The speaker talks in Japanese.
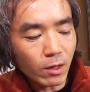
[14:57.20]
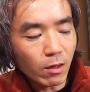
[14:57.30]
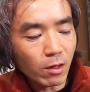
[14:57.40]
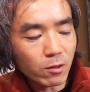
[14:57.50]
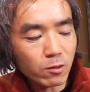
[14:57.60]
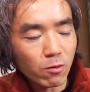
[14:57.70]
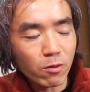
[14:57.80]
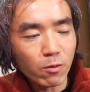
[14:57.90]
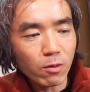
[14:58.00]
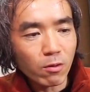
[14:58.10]
案外ちょっ
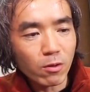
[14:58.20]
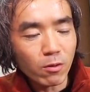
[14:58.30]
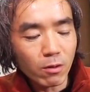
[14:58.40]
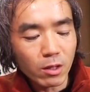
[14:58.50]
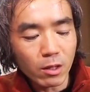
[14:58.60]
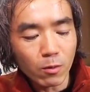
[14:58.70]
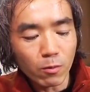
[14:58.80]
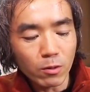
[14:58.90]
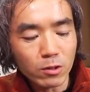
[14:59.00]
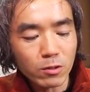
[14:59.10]
と京京きな
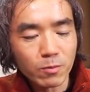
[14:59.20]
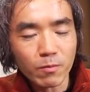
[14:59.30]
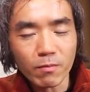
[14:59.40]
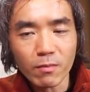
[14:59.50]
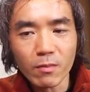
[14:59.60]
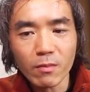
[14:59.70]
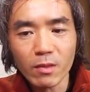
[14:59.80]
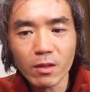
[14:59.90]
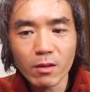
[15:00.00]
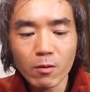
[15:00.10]
こと交
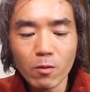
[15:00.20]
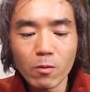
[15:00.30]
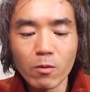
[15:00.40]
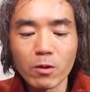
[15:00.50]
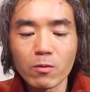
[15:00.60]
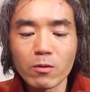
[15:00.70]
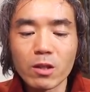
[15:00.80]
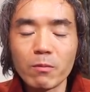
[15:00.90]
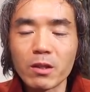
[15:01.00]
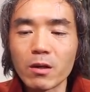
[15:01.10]
互に取っ
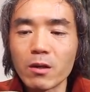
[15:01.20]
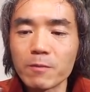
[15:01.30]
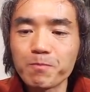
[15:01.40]
てみたら、なん